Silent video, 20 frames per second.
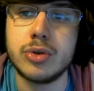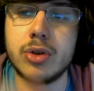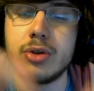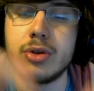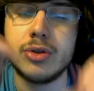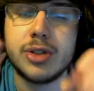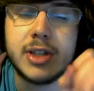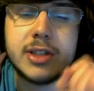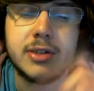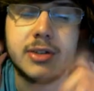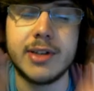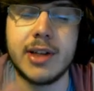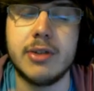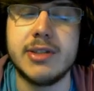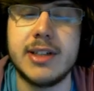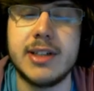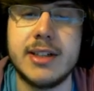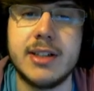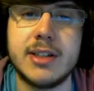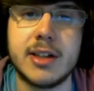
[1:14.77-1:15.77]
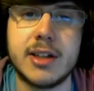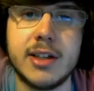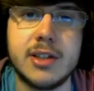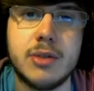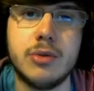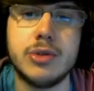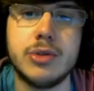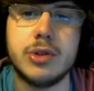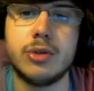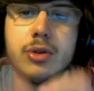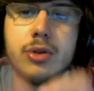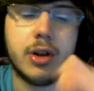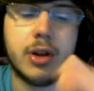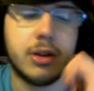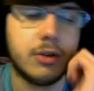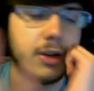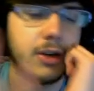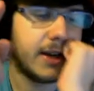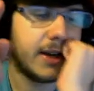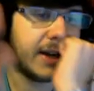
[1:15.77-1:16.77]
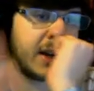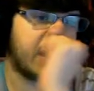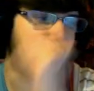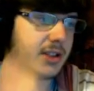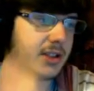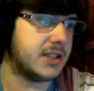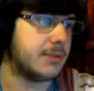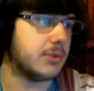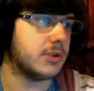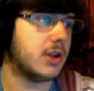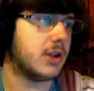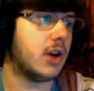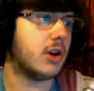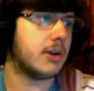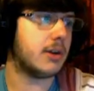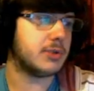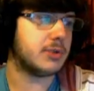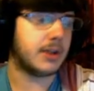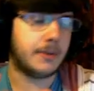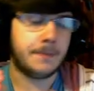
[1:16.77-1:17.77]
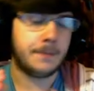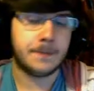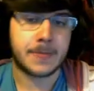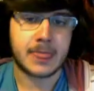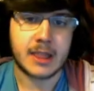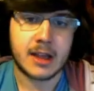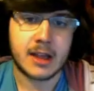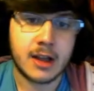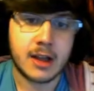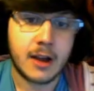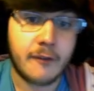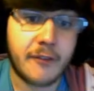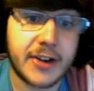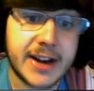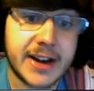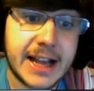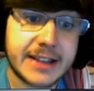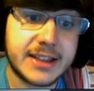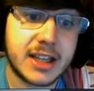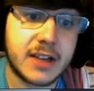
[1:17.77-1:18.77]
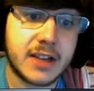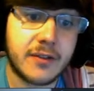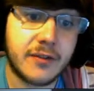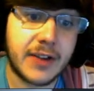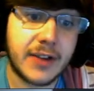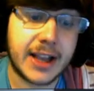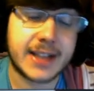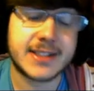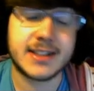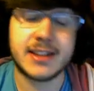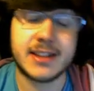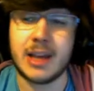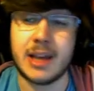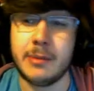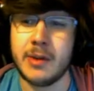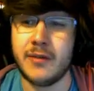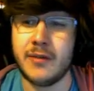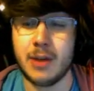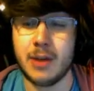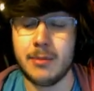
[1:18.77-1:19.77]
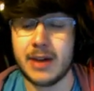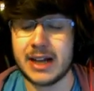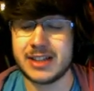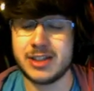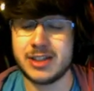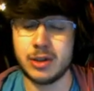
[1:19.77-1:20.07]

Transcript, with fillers: jogo, não se esqueçam que a design na descrição, usem o código NVC, pronto. Agora, pessoal, Fanatic Vexed Gaming, fiquei um bocado